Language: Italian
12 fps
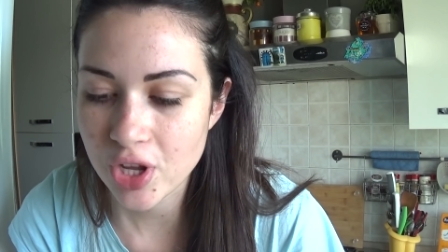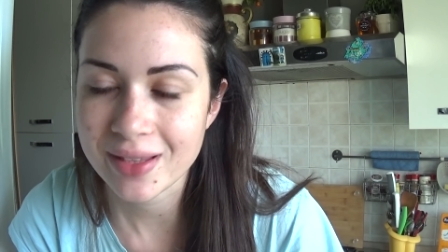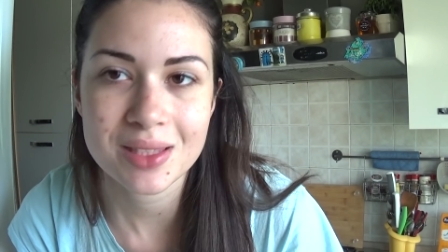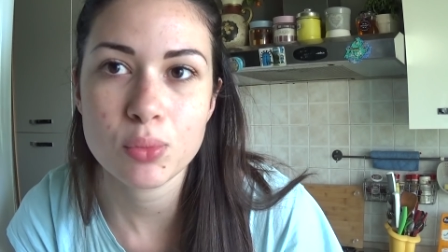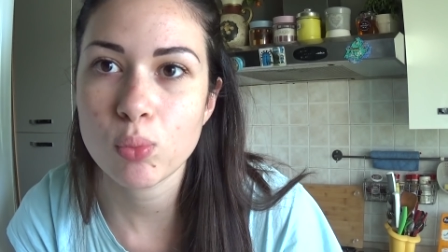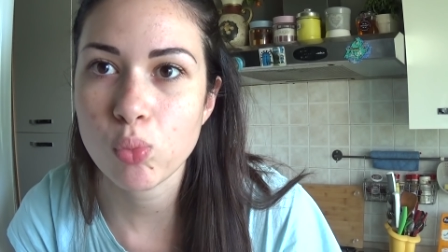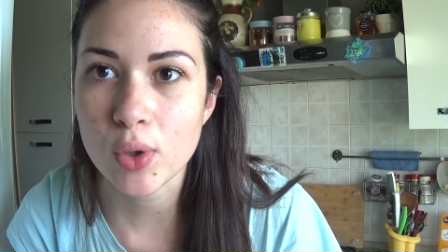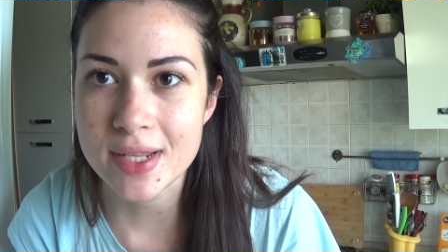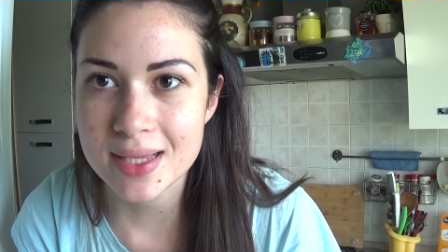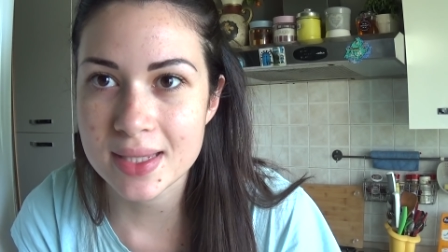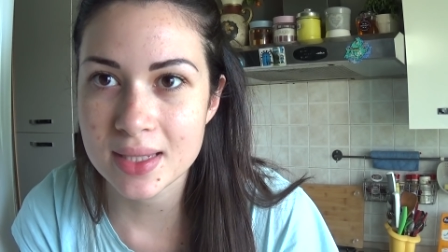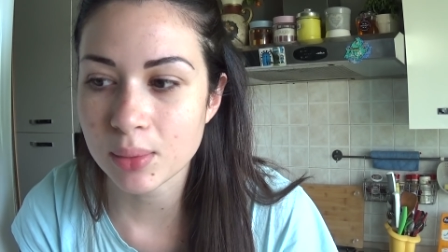cioè tipo
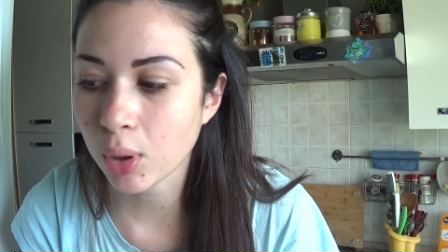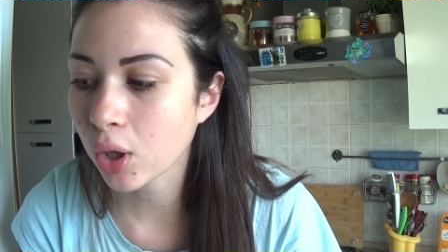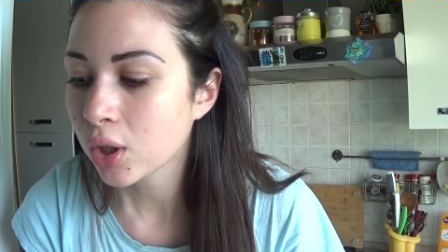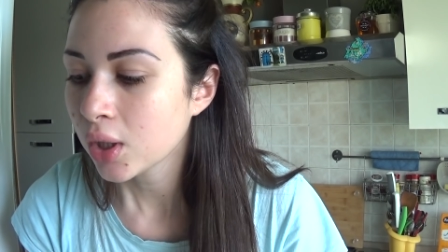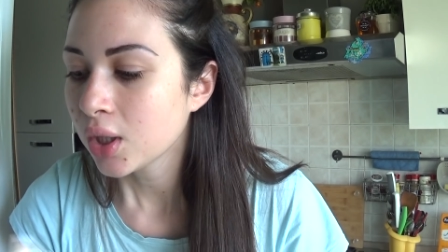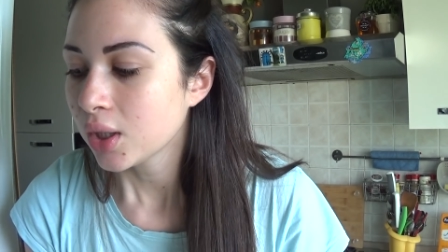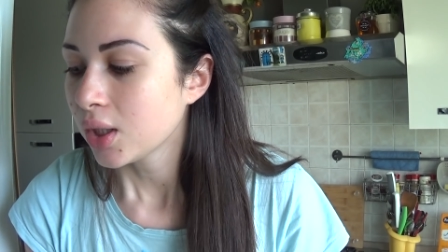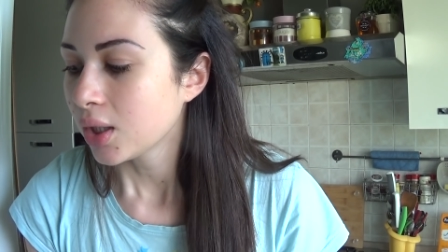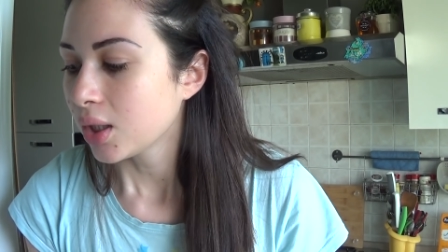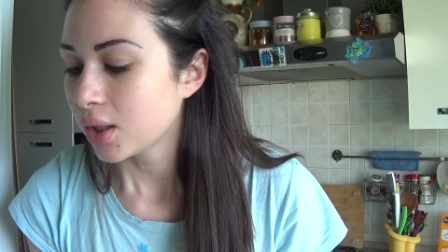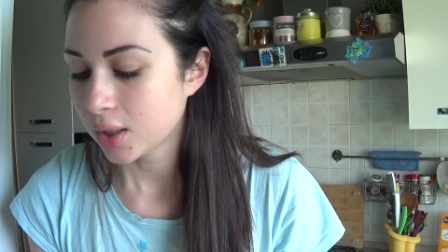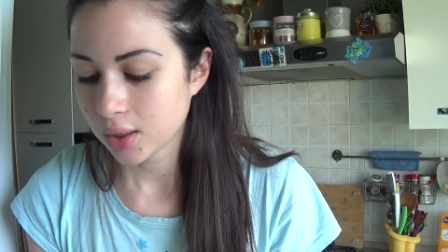buonissimo
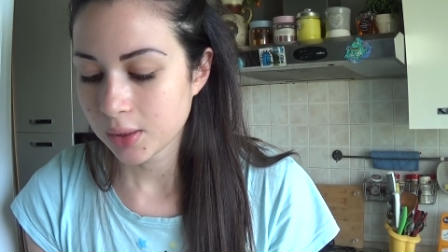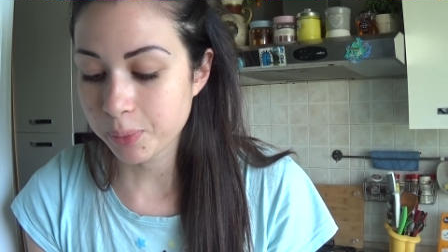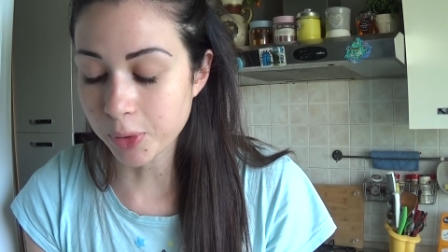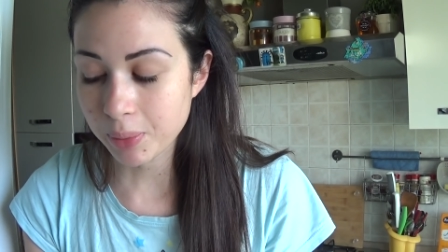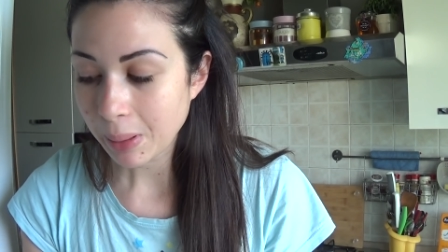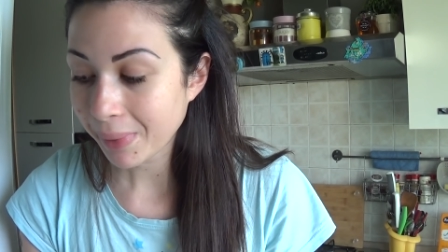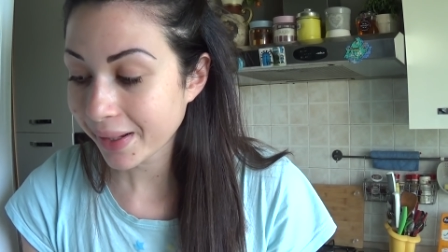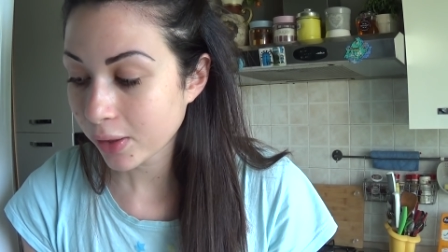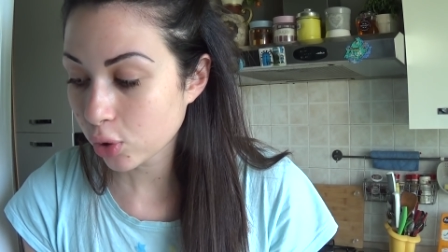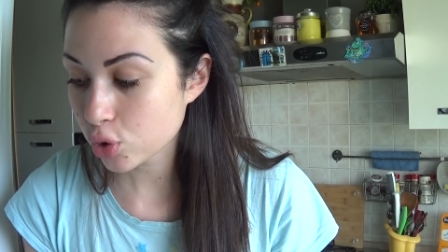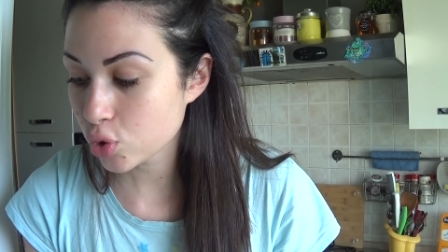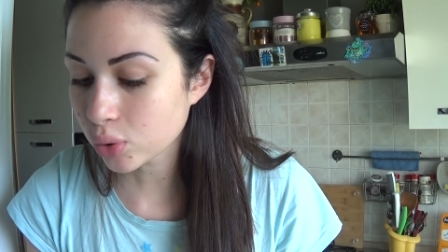eh, il problema è che
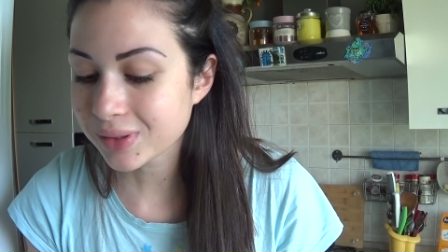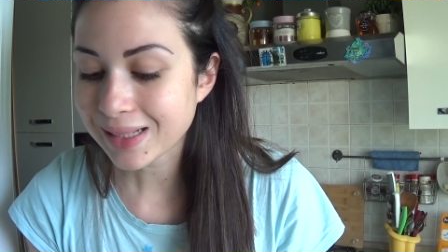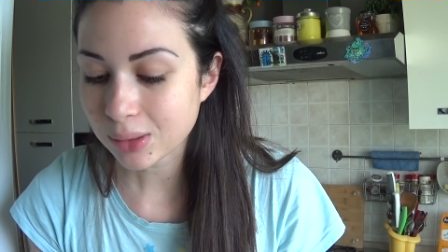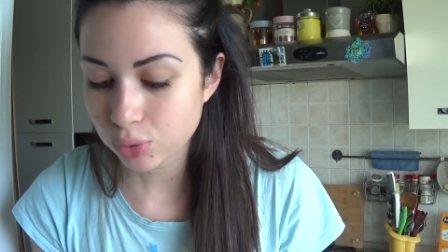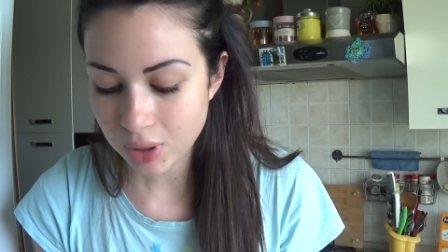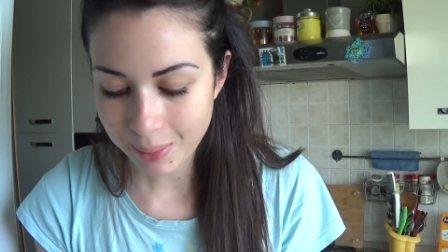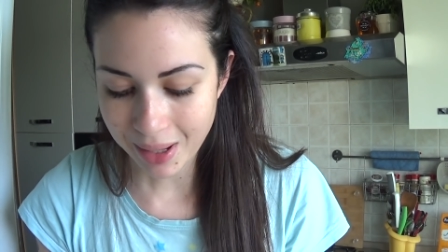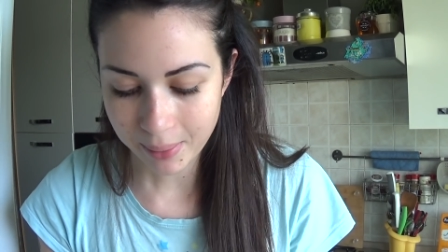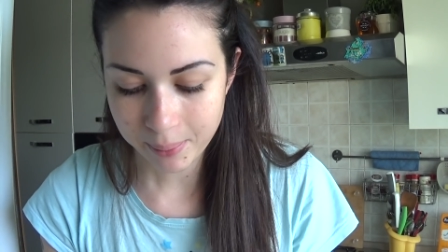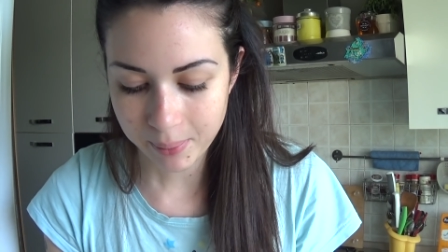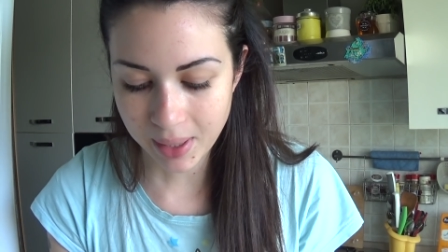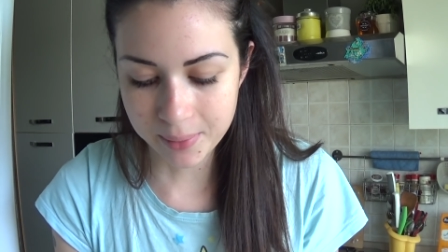l'ho scordato da
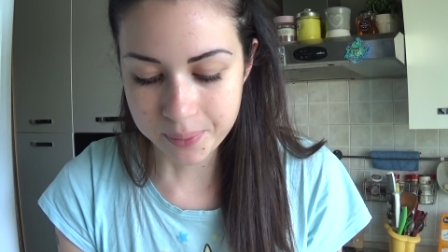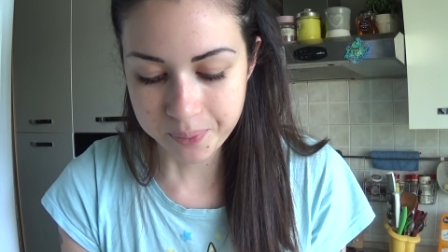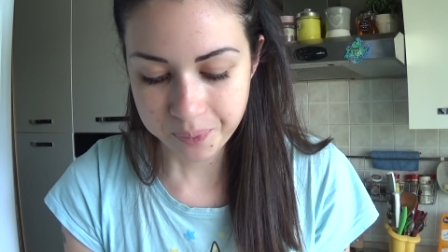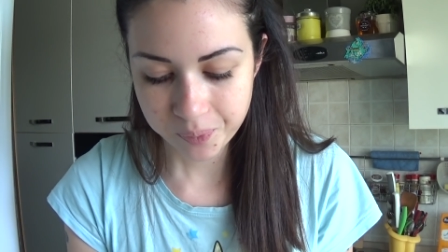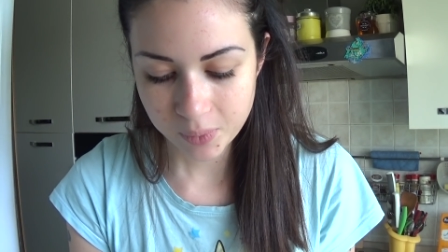mamma